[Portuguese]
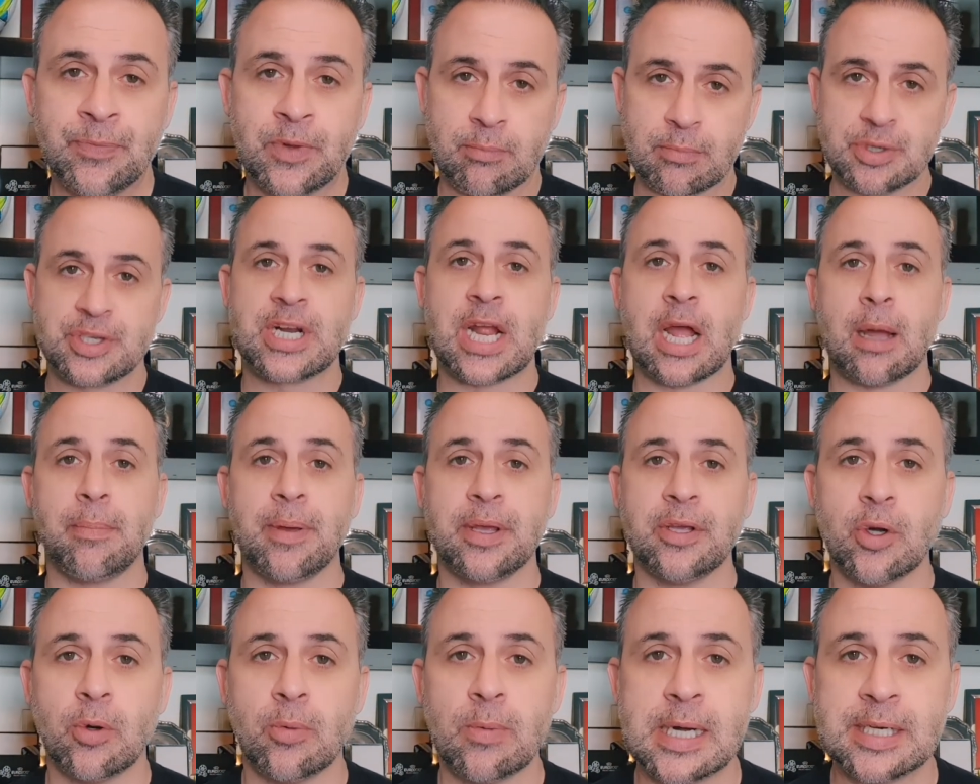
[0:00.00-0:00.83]
mas cabe
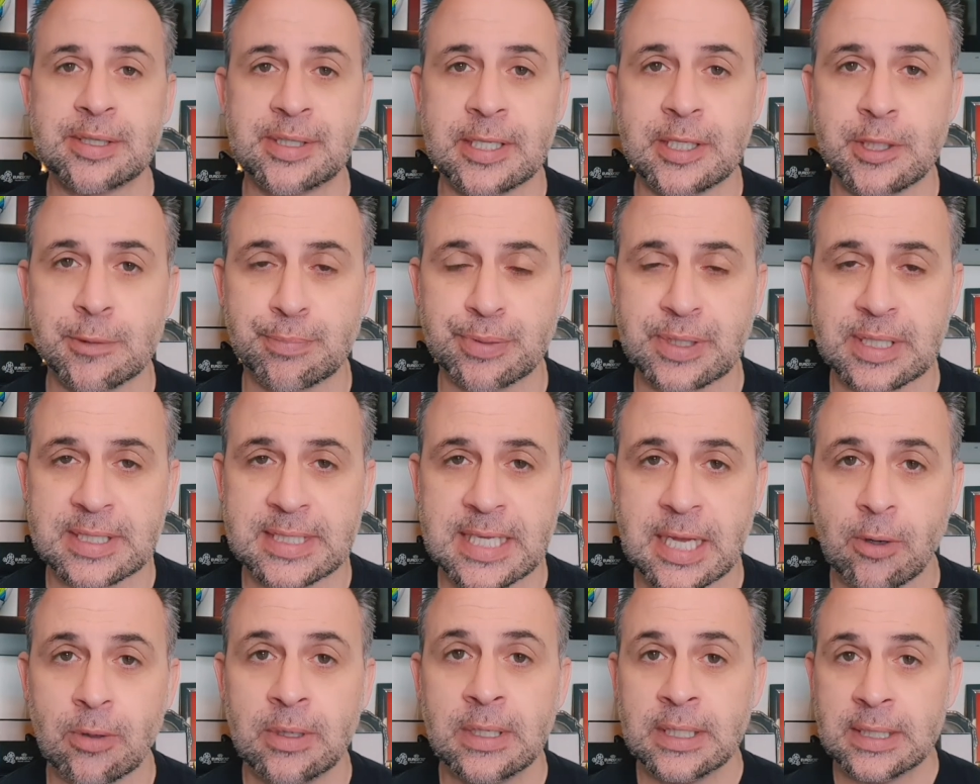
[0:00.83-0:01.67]
aí ao bar a
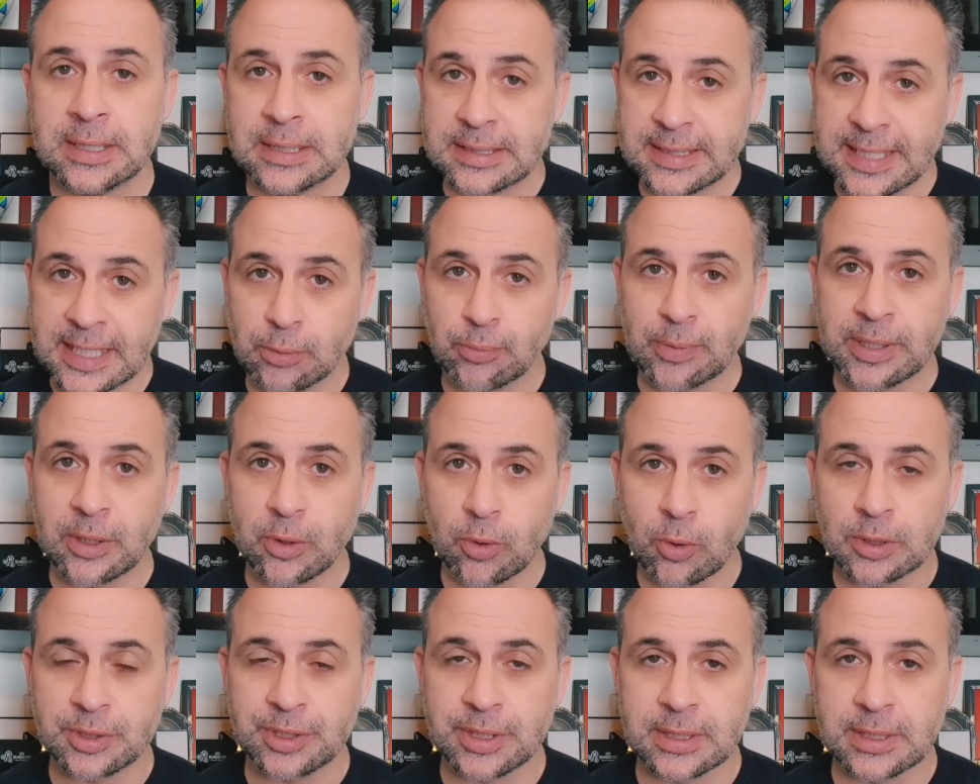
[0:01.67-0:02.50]
interpretação, tendo em
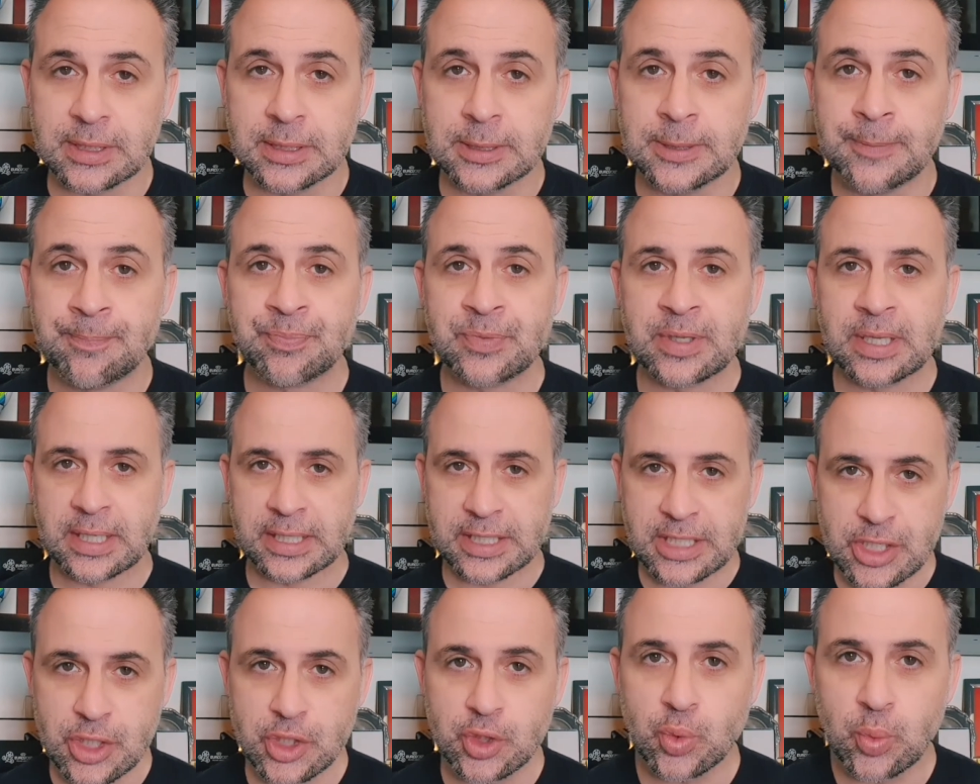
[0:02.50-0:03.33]
conta que
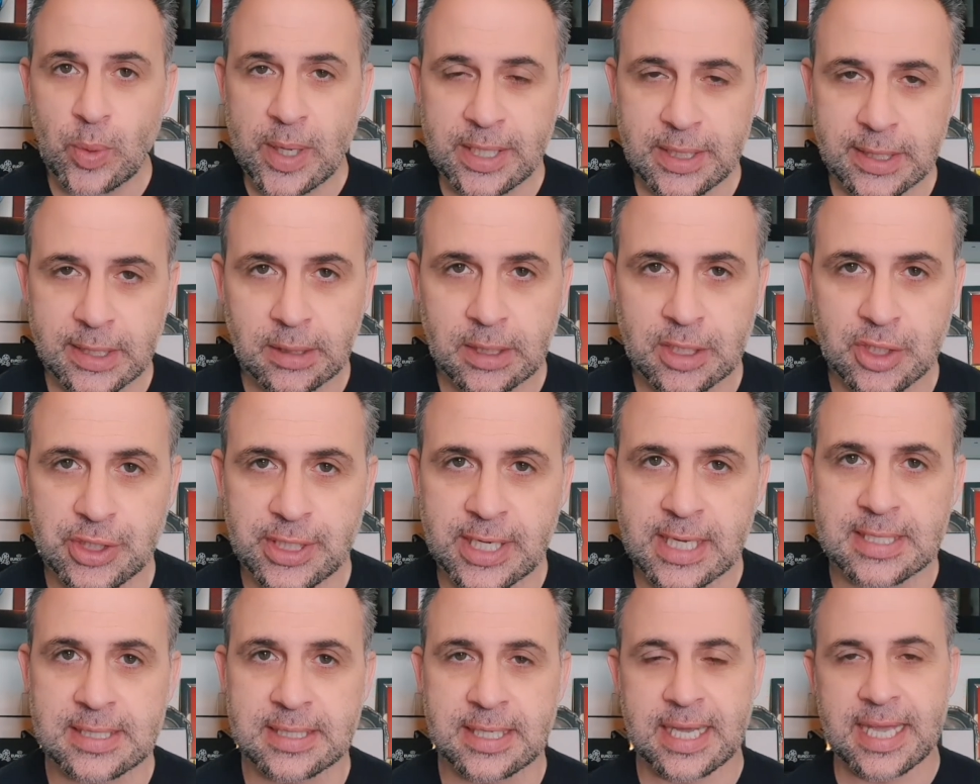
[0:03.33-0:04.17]
isto é
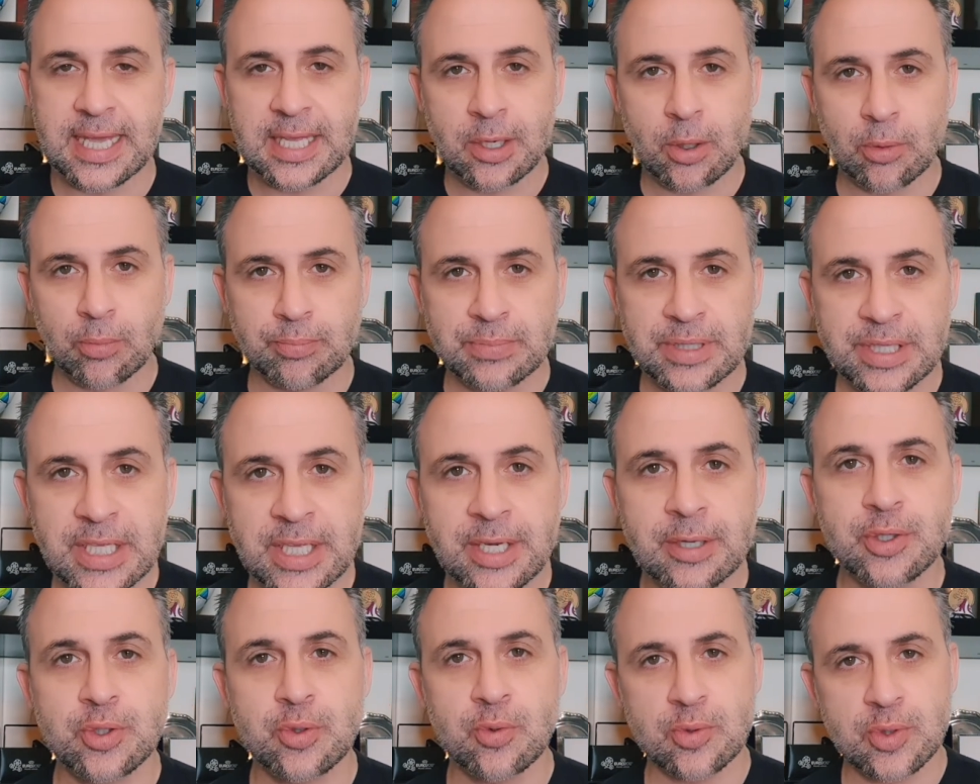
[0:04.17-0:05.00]
negligência, é não
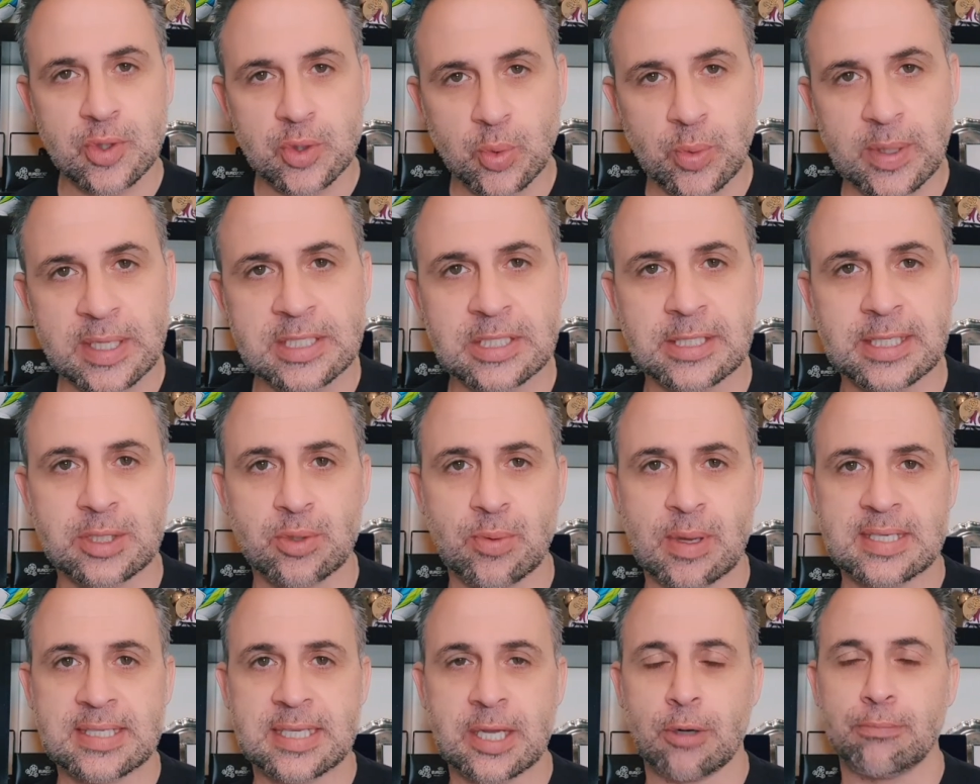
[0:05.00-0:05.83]
medir as consequências da
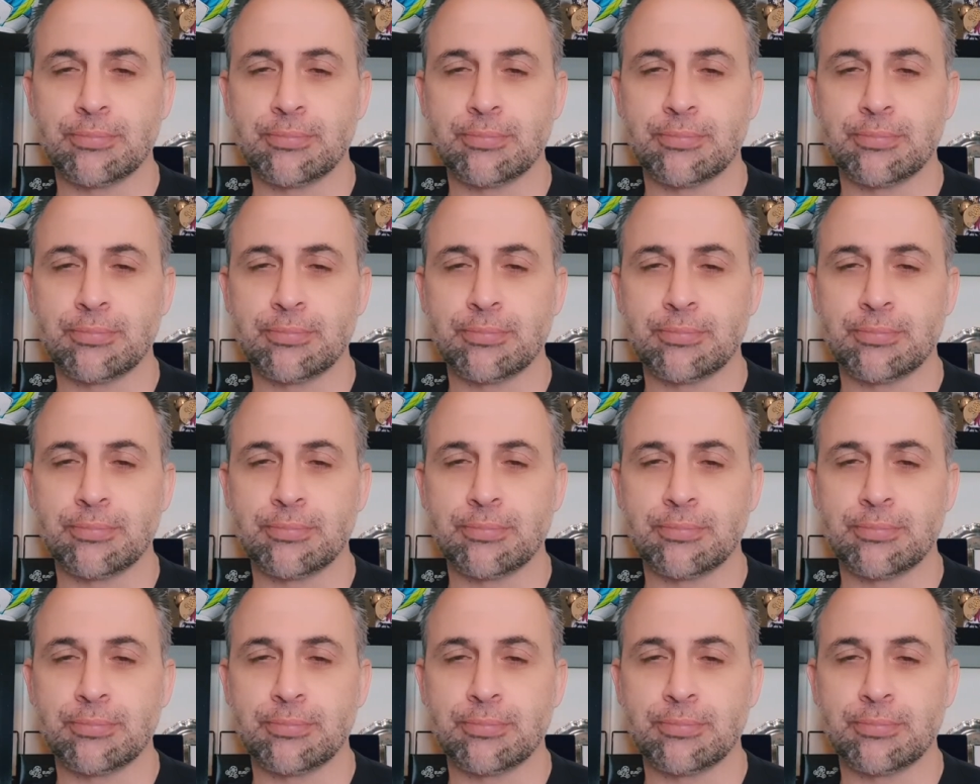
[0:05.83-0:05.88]
sua ação.